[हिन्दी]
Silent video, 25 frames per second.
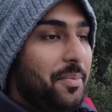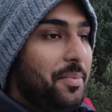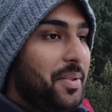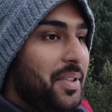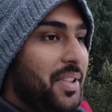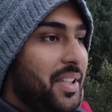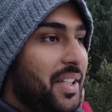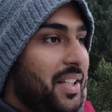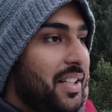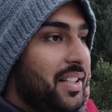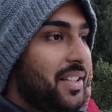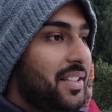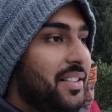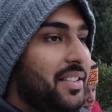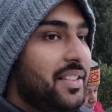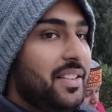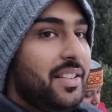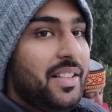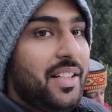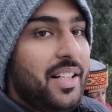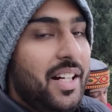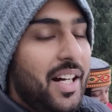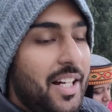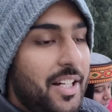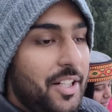अभी एक
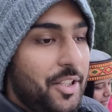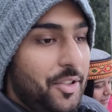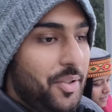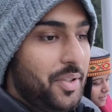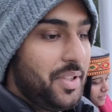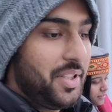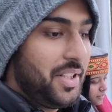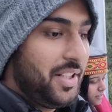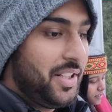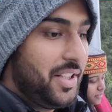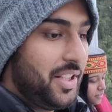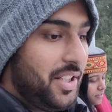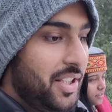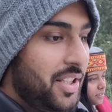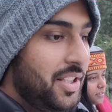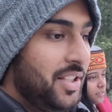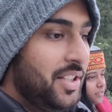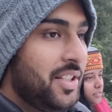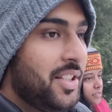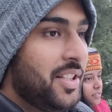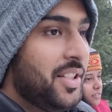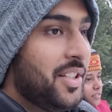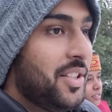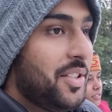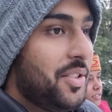आई ट्वेंटी थी
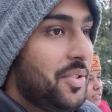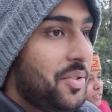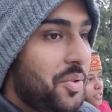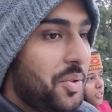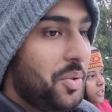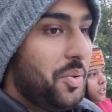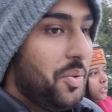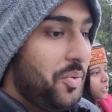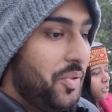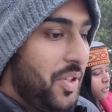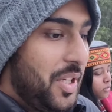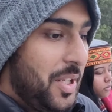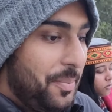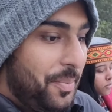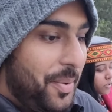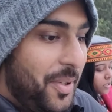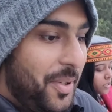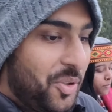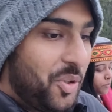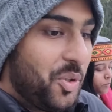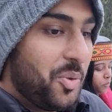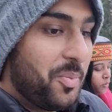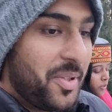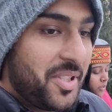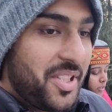जो वहीं पे
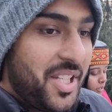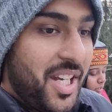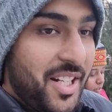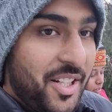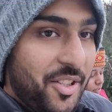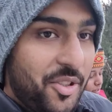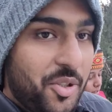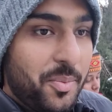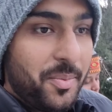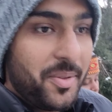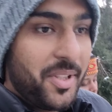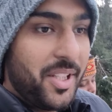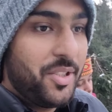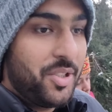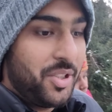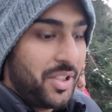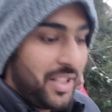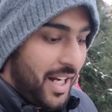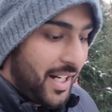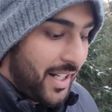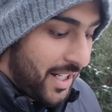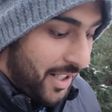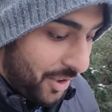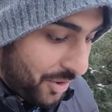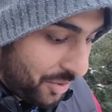घूमे जा रही घूमे जा रही
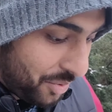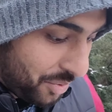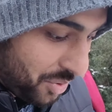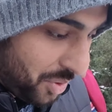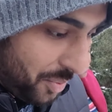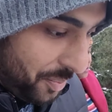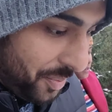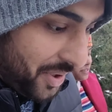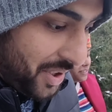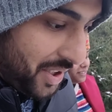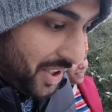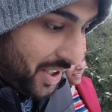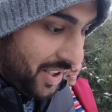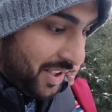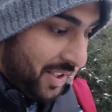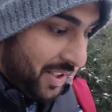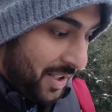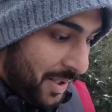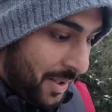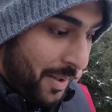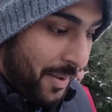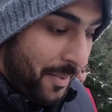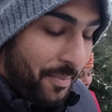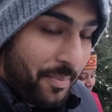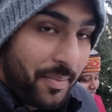उसके आगे के दोनों पहिए
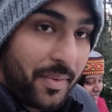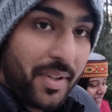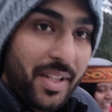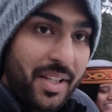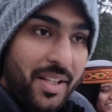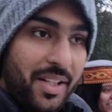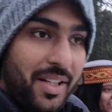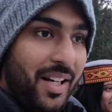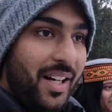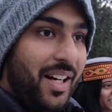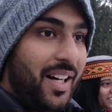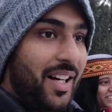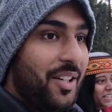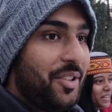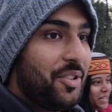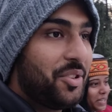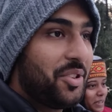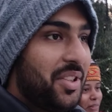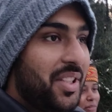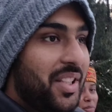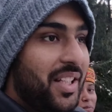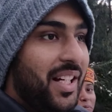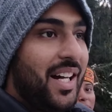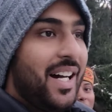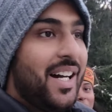हाँ, हाँ उसके